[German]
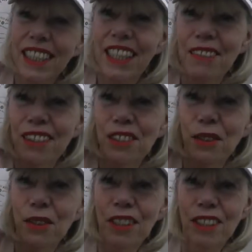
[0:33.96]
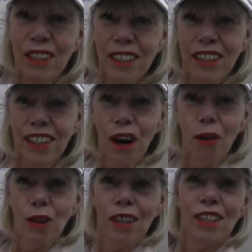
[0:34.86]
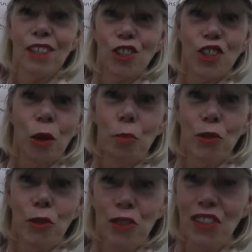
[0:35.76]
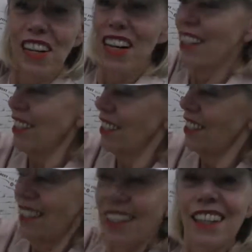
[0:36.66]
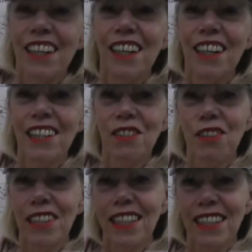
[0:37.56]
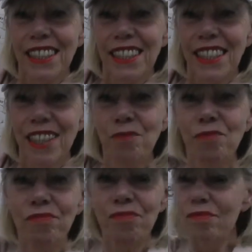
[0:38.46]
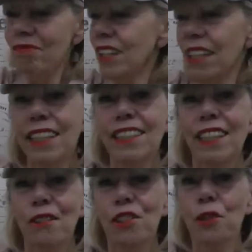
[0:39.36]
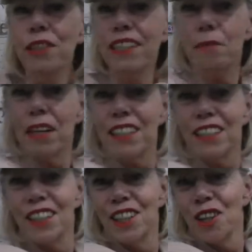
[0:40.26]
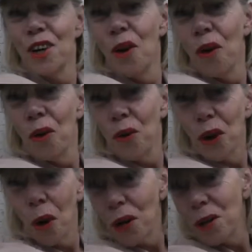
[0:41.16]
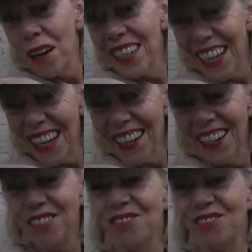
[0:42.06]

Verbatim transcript: die kann man so ja auch shoppen sozusagen. Ja, kannst auseinanderziehen, kannst sie dadurch kürzer machen oder auch eben halt länger.